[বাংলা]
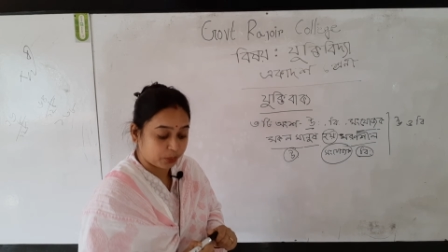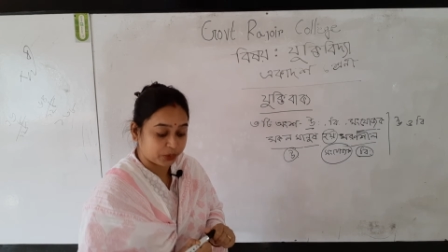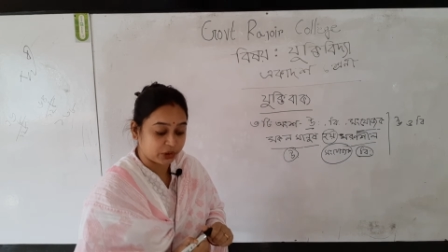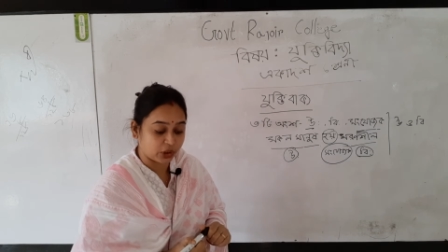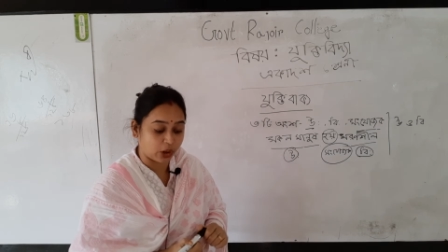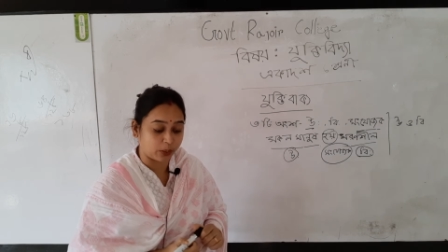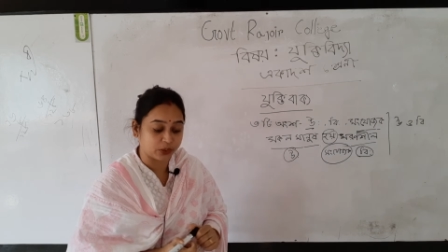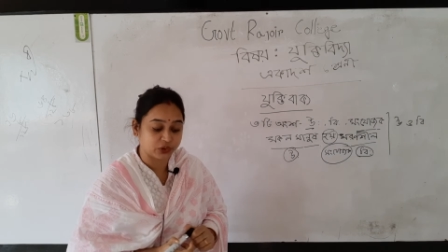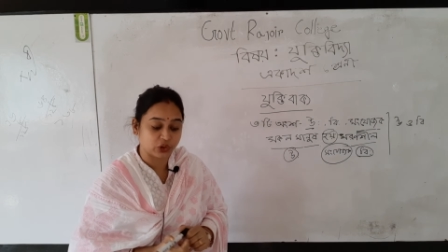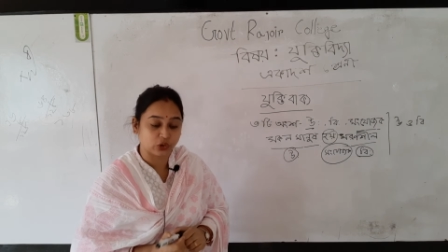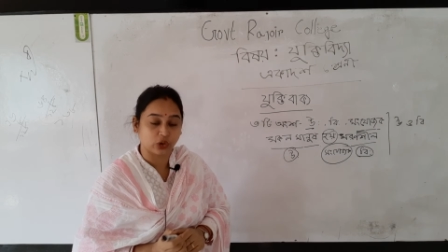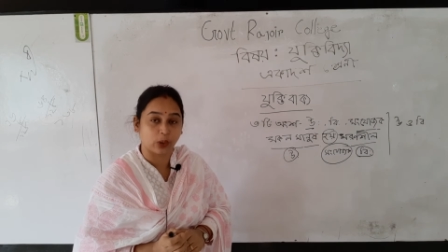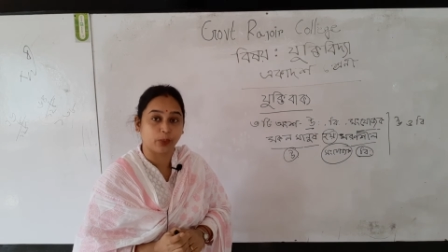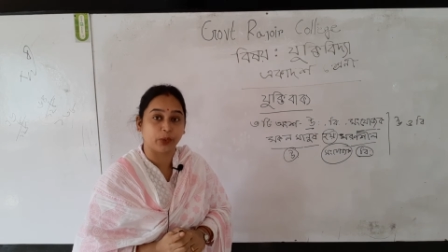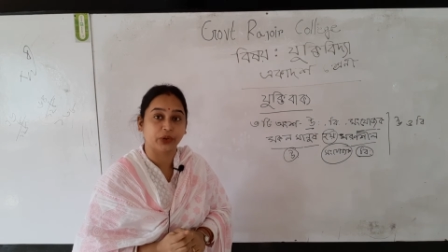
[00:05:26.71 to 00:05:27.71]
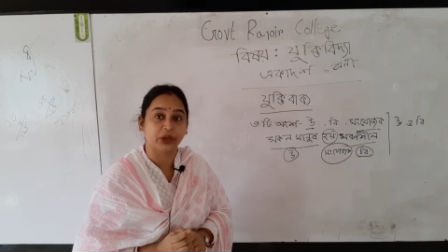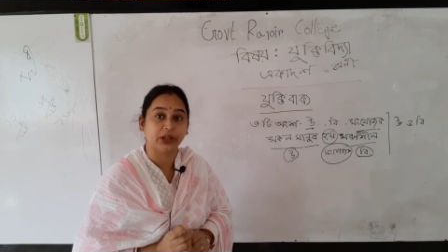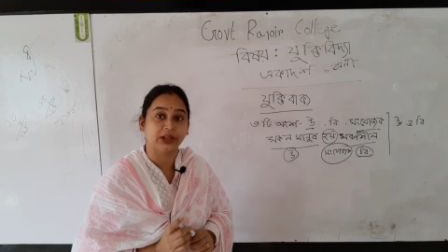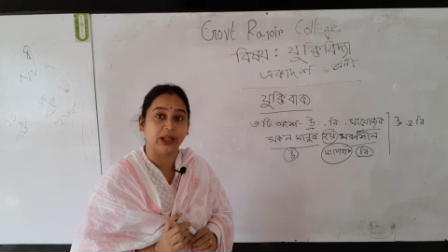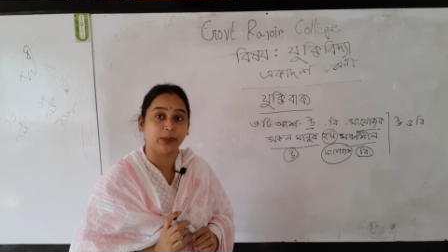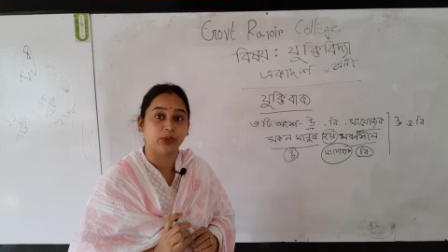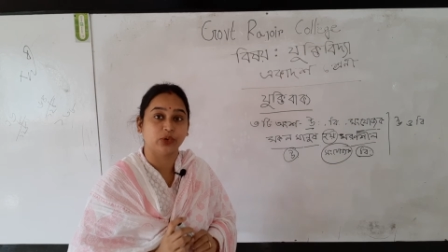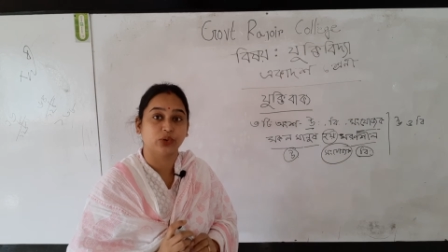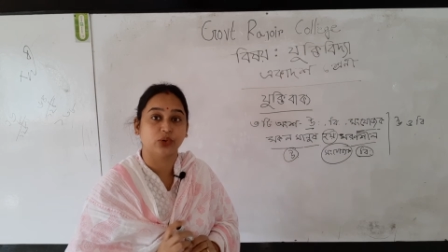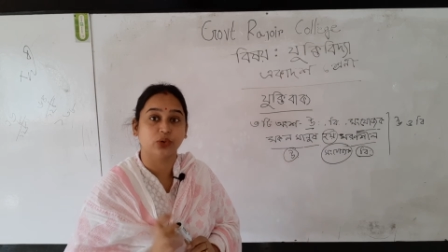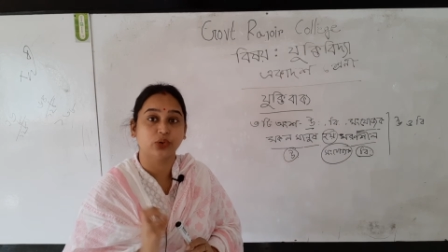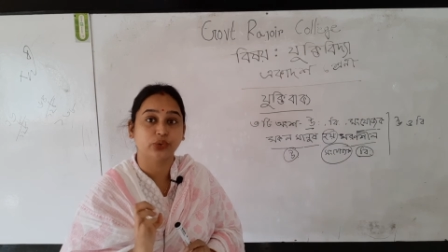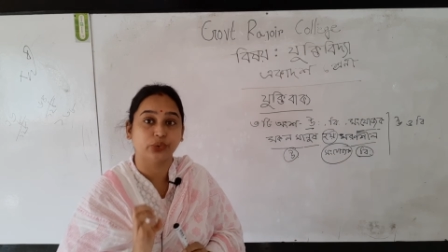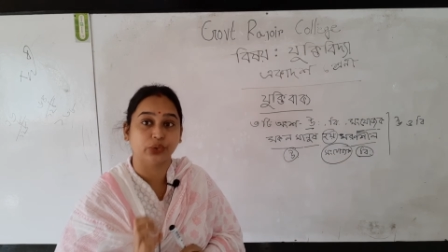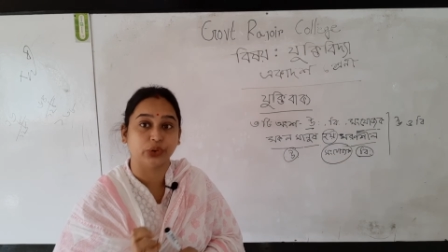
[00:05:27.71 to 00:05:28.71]
বিধের অবস্থান সম্পর্কে তেমন
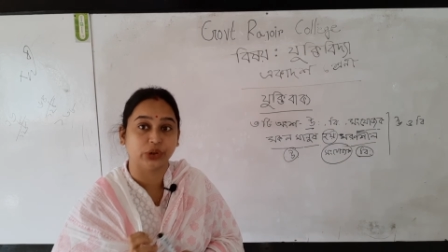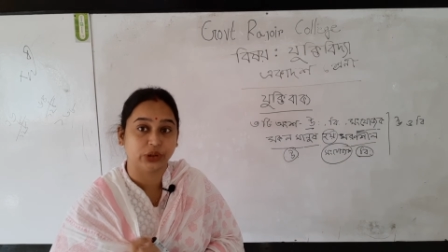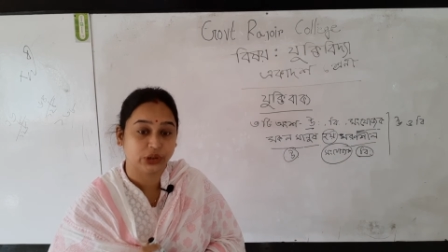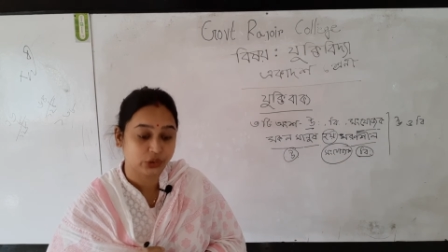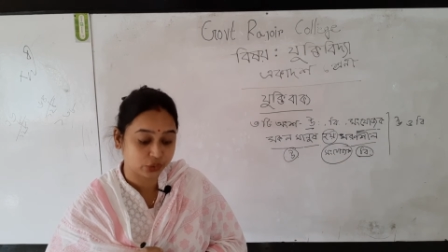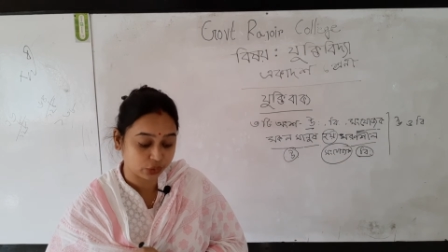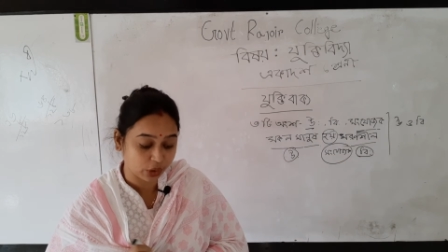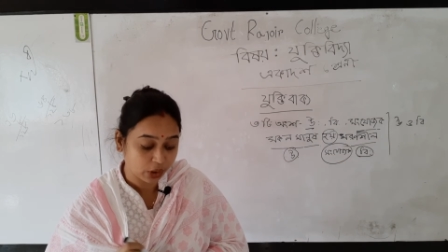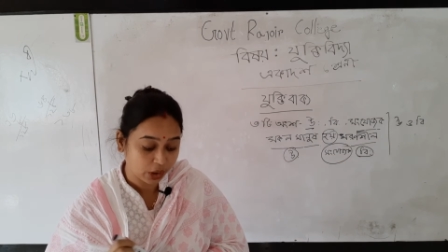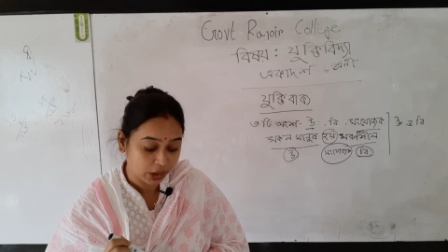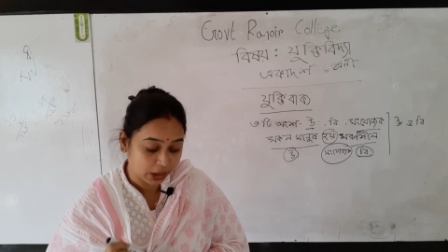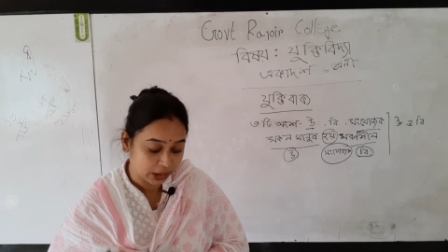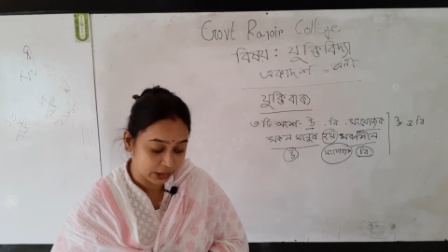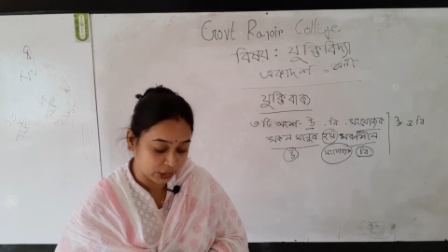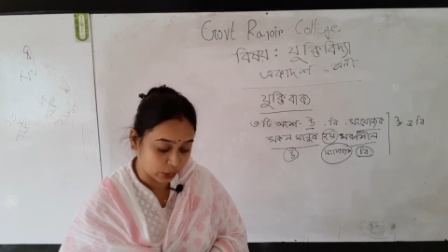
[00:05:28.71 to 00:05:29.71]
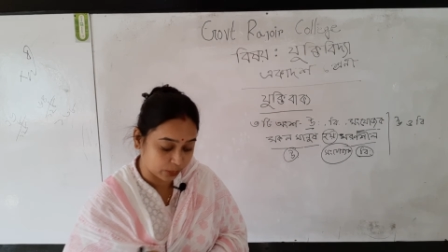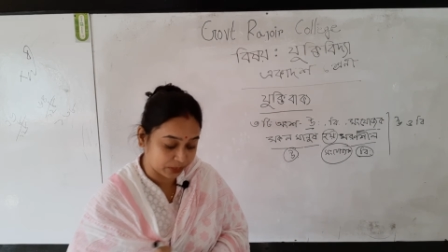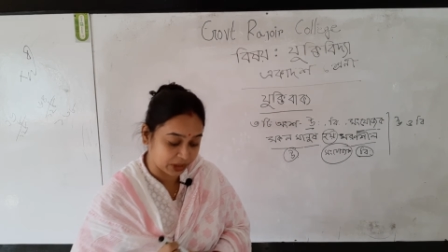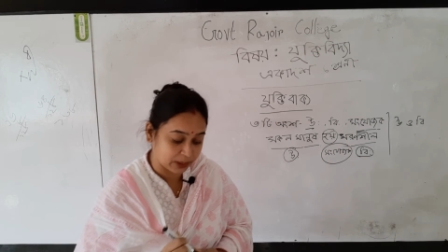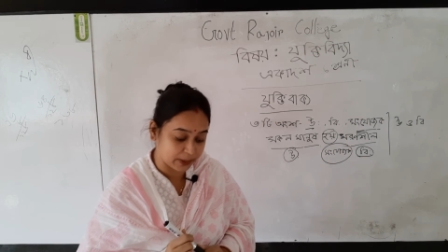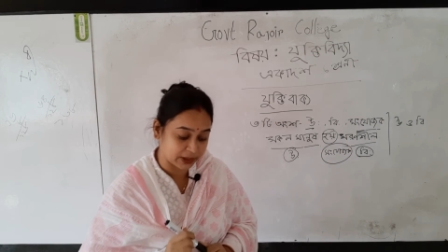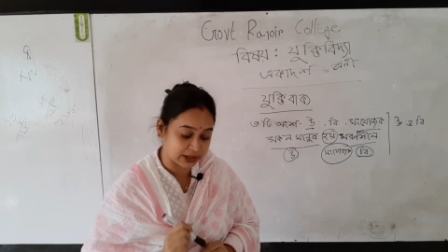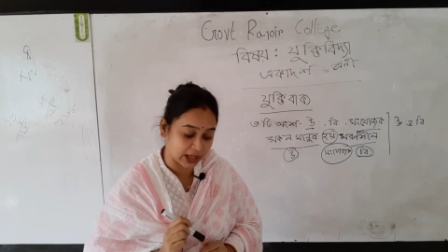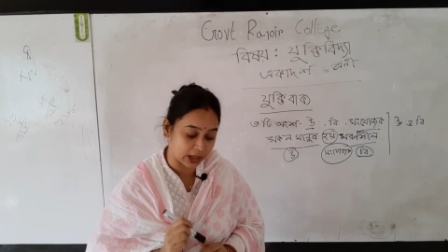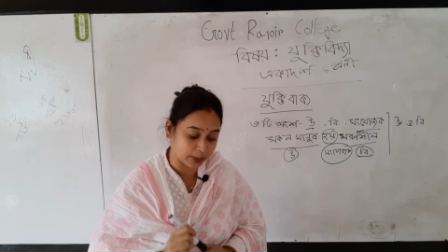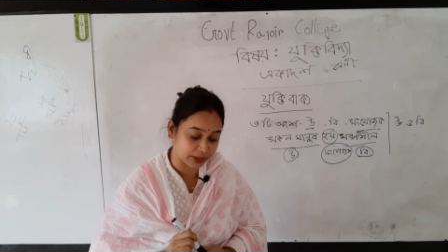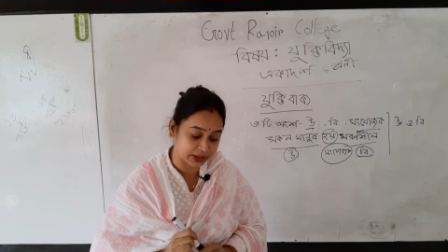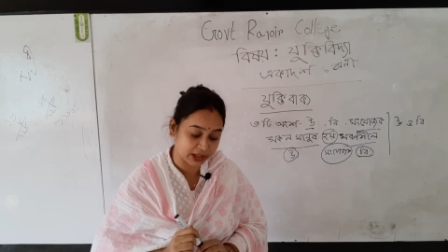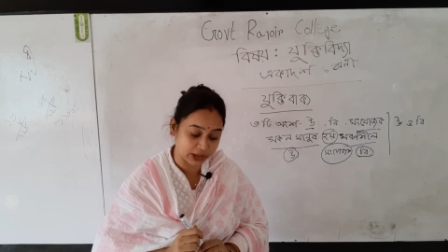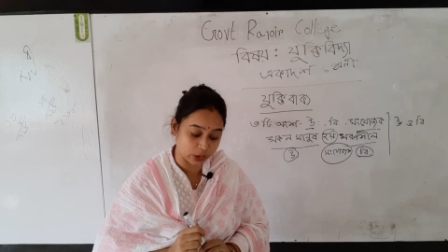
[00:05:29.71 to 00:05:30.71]
কোনো সুনির্দিষ্ট নিয়ম নেই বা
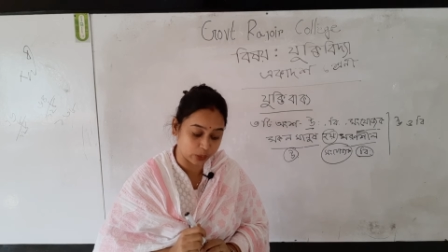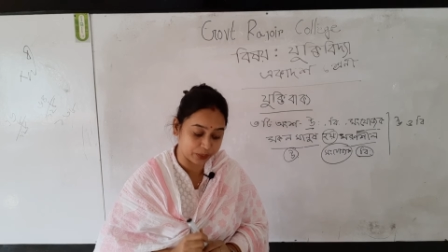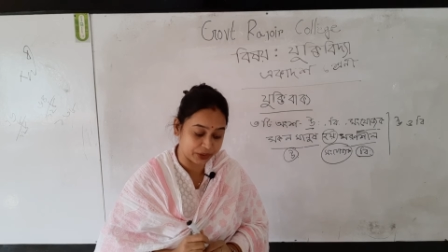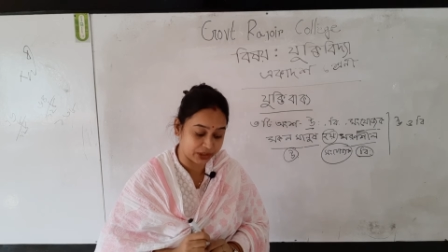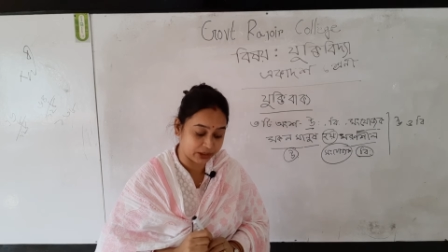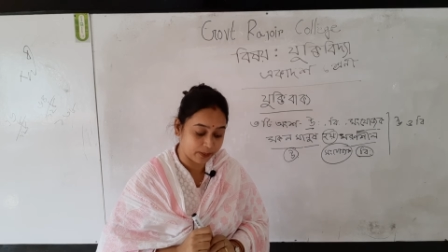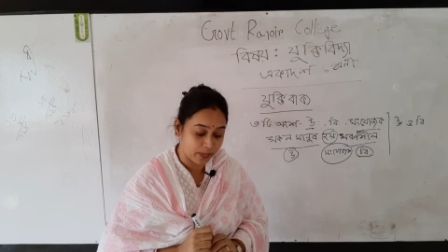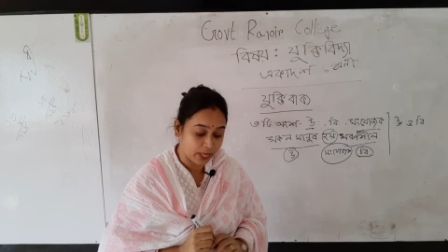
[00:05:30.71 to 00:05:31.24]
ধারাবাধা নিয়ম নেই